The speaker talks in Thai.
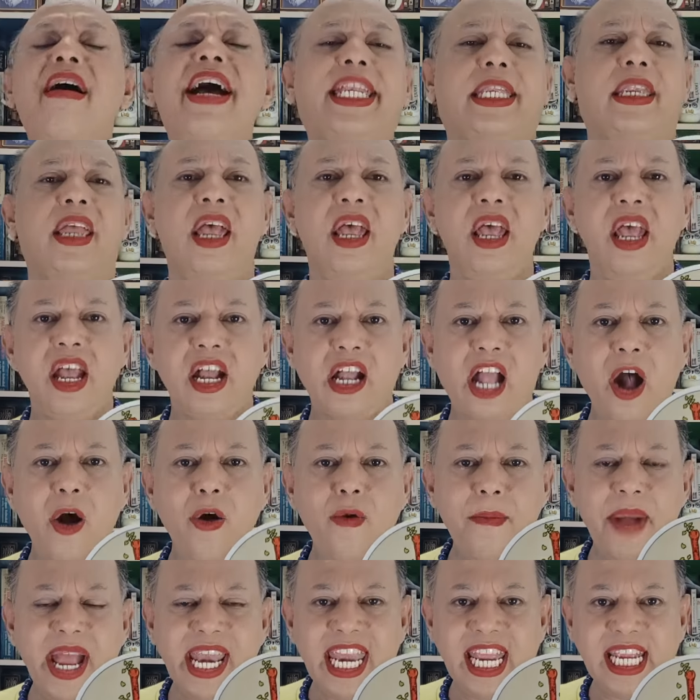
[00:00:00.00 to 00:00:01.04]
ศเข้า
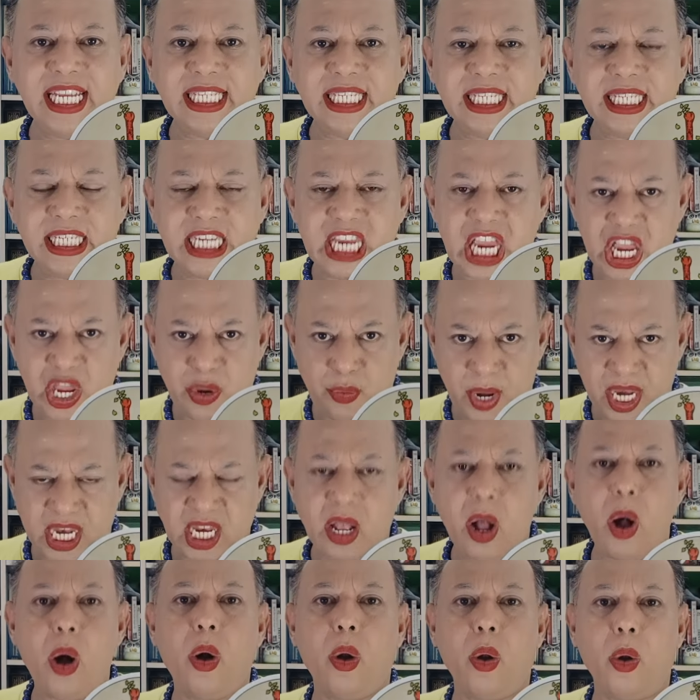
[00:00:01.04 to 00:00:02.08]
มาในชีวิต
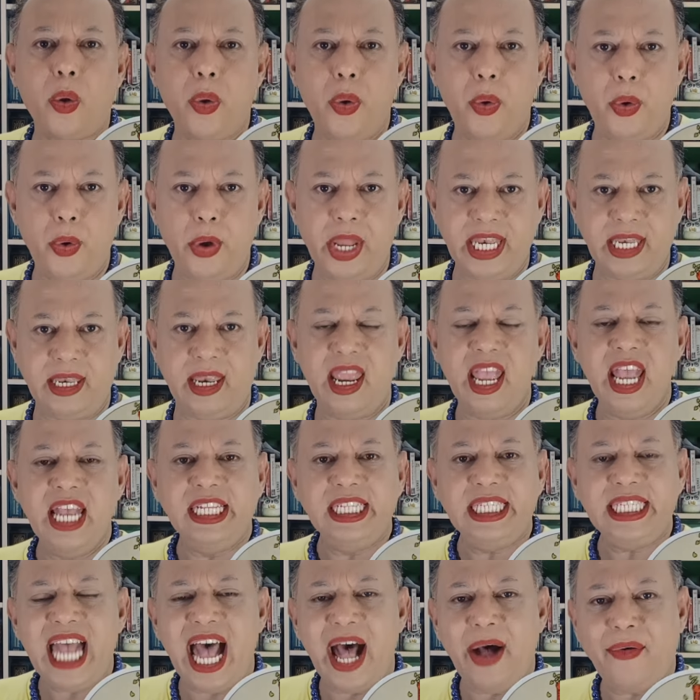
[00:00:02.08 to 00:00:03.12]
ของคุณ
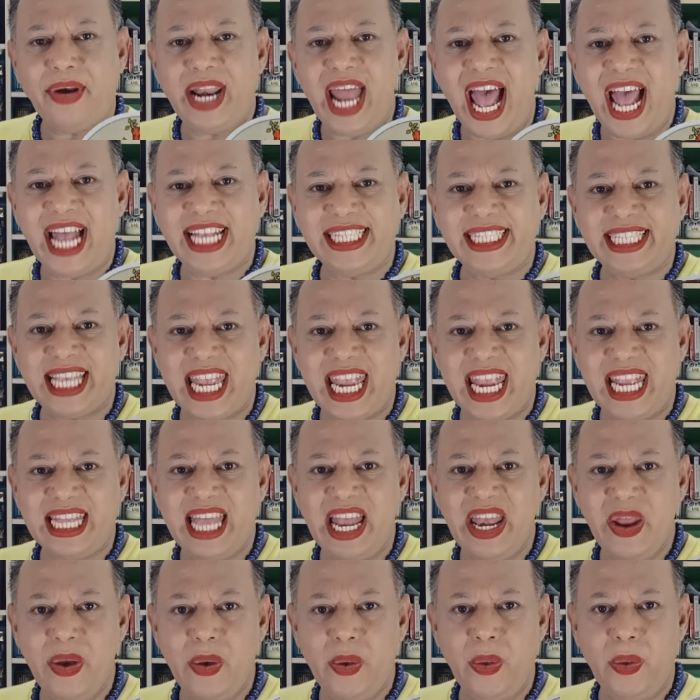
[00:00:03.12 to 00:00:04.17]
ชาวราศี
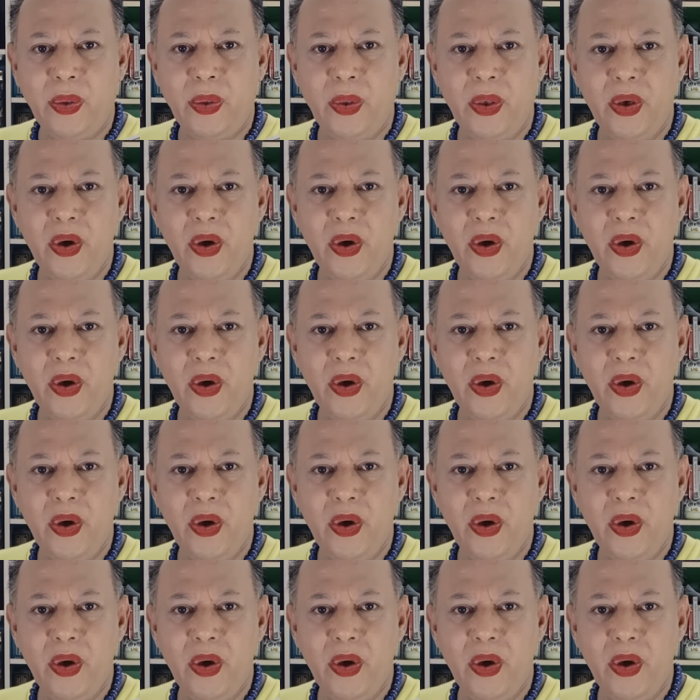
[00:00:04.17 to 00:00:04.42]
ธนู